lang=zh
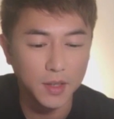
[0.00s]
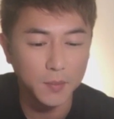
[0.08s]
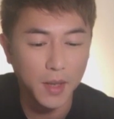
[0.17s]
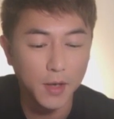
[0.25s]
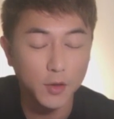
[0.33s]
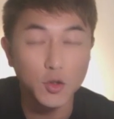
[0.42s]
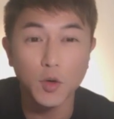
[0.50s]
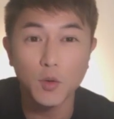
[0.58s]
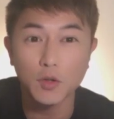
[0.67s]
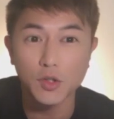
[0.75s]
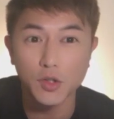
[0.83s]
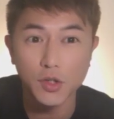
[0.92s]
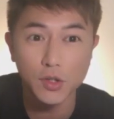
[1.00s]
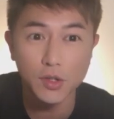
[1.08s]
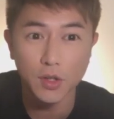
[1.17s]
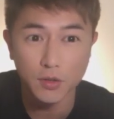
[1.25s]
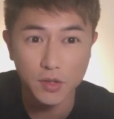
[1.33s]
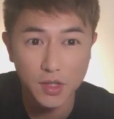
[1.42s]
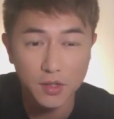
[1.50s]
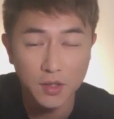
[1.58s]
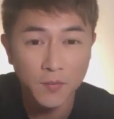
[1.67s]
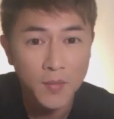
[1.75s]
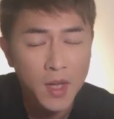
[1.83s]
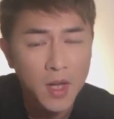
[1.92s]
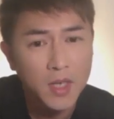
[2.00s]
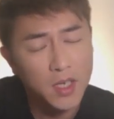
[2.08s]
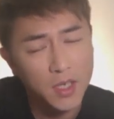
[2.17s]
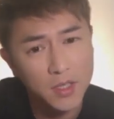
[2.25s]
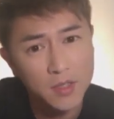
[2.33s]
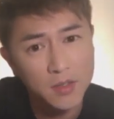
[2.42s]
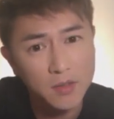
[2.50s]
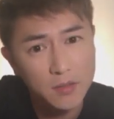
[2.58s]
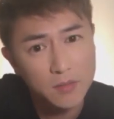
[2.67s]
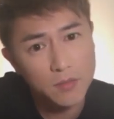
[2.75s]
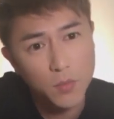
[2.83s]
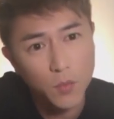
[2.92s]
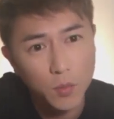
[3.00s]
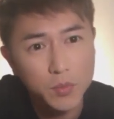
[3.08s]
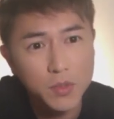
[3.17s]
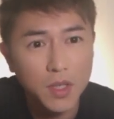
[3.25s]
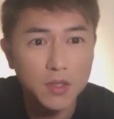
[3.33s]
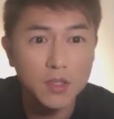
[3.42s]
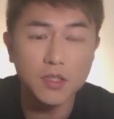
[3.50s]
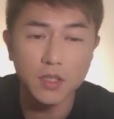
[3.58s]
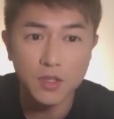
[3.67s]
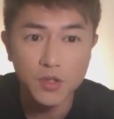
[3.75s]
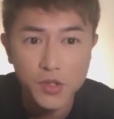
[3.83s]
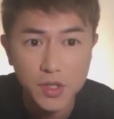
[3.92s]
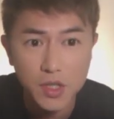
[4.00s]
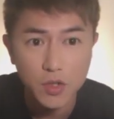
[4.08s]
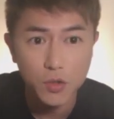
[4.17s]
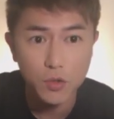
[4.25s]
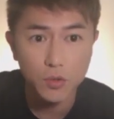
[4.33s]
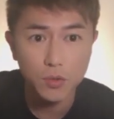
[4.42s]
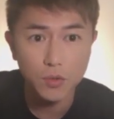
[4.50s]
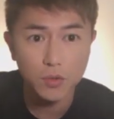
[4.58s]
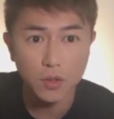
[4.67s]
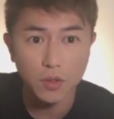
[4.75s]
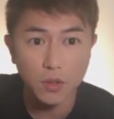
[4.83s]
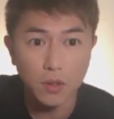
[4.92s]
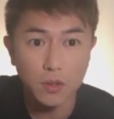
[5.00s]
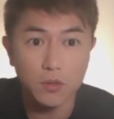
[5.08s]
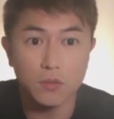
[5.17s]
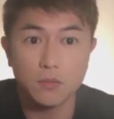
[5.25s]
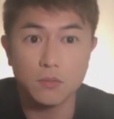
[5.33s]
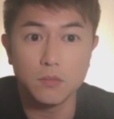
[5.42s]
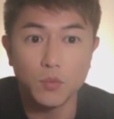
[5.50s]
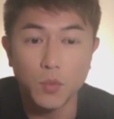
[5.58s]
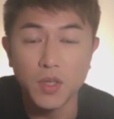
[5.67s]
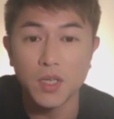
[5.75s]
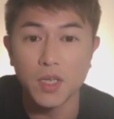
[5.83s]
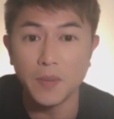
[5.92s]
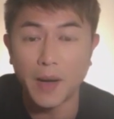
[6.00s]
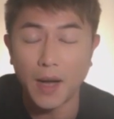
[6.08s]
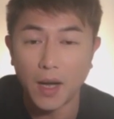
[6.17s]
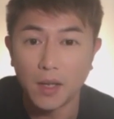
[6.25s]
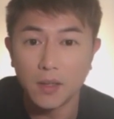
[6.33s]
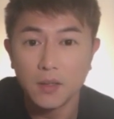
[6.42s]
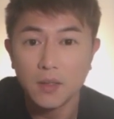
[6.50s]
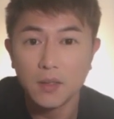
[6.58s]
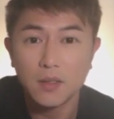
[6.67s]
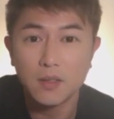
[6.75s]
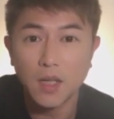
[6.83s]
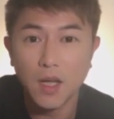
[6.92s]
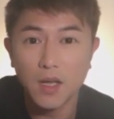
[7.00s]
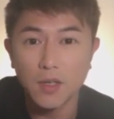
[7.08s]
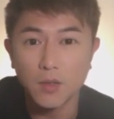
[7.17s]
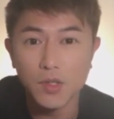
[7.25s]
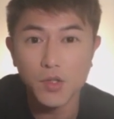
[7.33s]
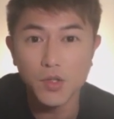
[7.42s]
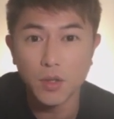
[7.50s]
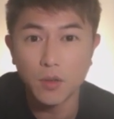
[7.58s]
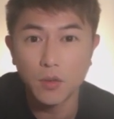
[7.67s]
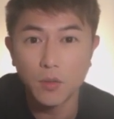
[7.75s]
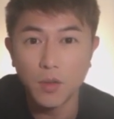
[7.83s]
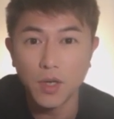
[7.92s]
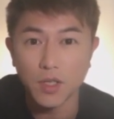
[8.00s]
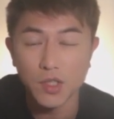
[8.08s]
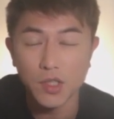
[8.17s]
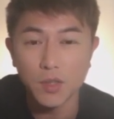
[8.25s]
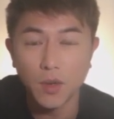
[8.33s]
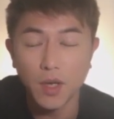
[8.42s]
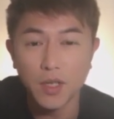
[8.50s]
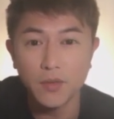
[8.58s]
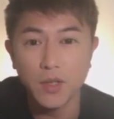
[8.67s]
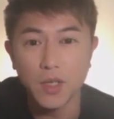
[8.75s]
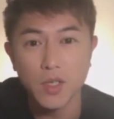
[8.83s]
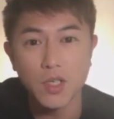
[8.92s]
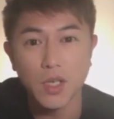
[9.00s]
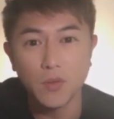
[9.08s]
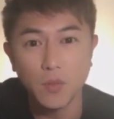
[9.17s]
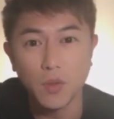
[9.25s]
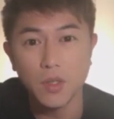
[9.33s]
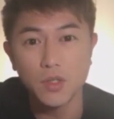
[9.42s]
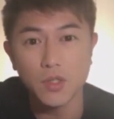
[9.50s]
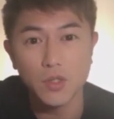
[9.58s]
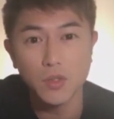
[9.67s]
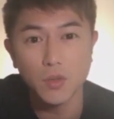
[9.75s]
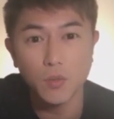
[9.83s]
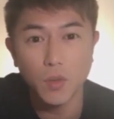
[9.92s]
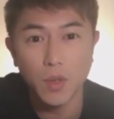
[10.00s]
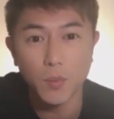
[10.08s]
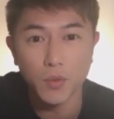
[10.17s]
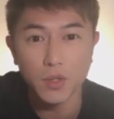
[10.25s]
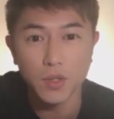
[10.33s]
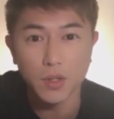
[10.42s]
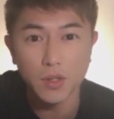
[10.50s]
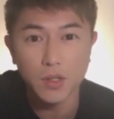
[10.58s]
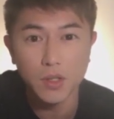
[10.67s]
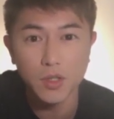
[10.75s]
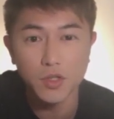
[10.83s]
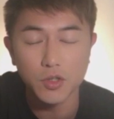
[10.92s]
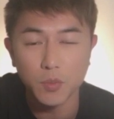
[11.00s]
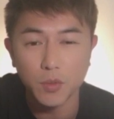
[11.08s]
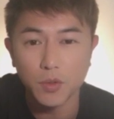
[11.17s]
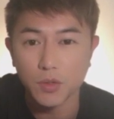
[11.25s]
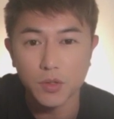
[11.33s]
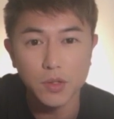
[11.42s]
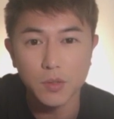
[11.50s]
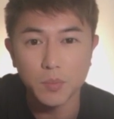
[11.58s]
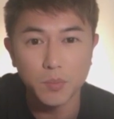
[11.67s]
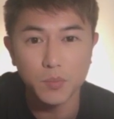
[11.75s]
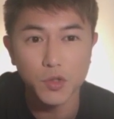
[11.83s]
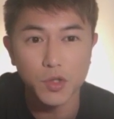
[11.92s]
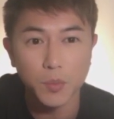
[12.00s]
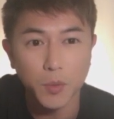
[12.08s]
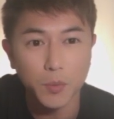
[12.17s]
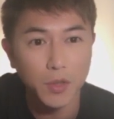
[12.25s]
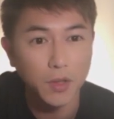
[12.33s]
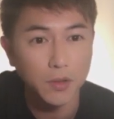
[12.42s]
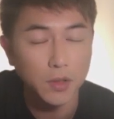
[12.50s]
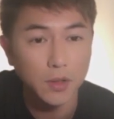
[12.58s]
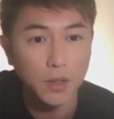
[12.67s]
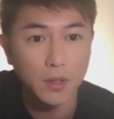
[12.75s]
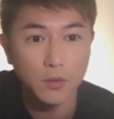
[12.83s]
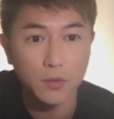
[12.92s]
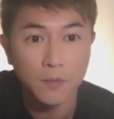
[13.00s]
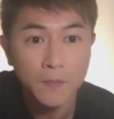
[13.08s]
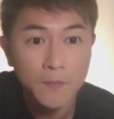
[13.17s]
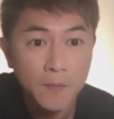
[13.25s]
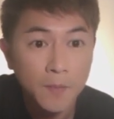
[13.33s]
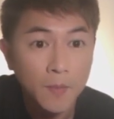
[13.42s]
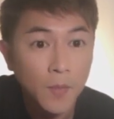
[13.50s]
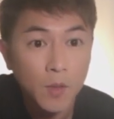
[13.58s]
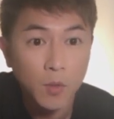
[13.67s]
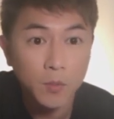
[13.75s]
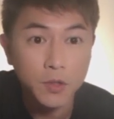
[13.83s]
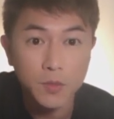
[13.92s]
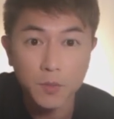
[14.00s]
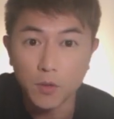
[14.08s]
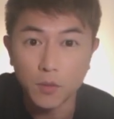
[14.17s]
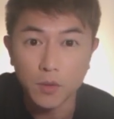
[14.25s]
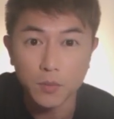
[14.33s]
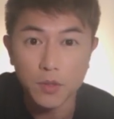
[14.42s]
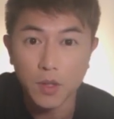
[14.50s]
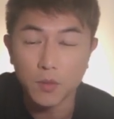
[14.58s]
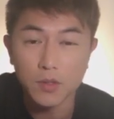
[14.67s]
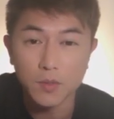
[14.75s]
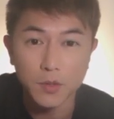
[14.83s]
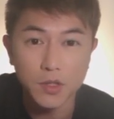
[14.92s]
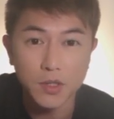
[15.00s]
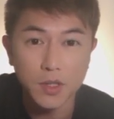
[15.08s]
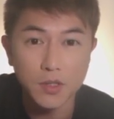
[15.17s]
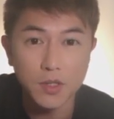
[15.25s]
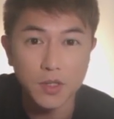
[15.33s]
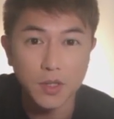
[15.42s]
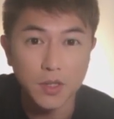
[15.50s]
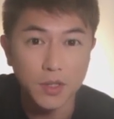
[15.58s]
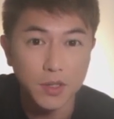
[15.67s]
没有错过，只是有些可能我不知道，可能是地区的问题吧。那有些时候我也很奇怪，因为以前我一直用微博的一直播我是直播不了的，然后莫名其妙我也不知道为什么今天是可以，